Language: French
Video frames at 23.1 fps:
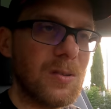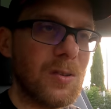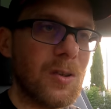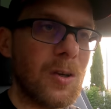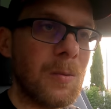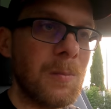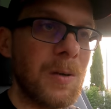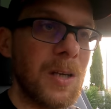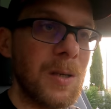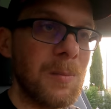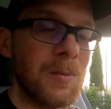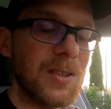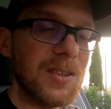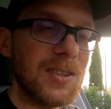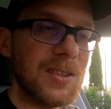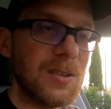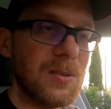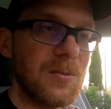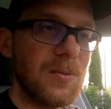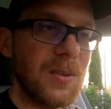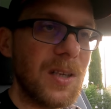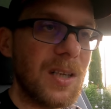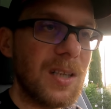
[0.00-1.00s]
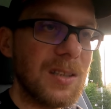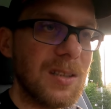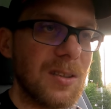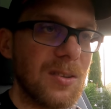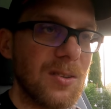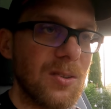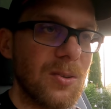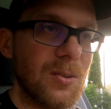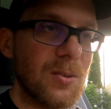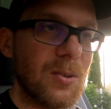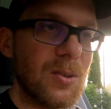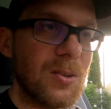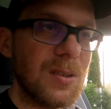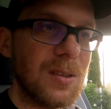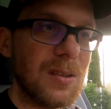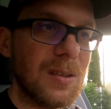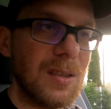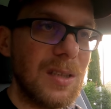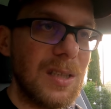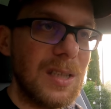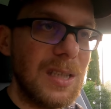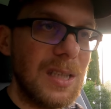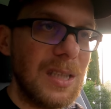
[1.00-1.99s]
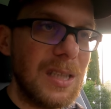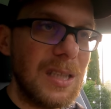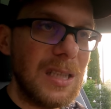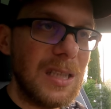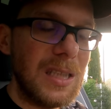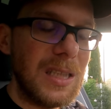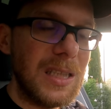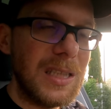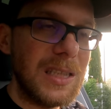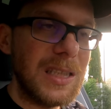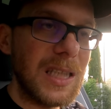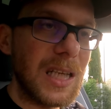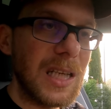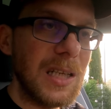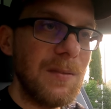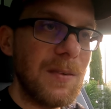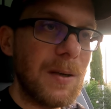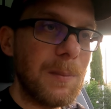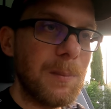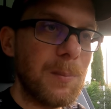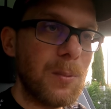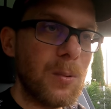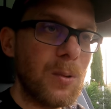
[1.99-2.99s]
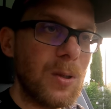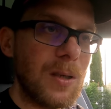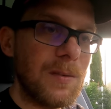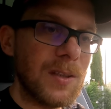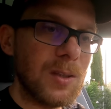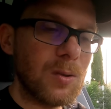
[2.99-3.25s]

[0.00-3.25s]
normalement sans faire attention. J'arrive à Pau à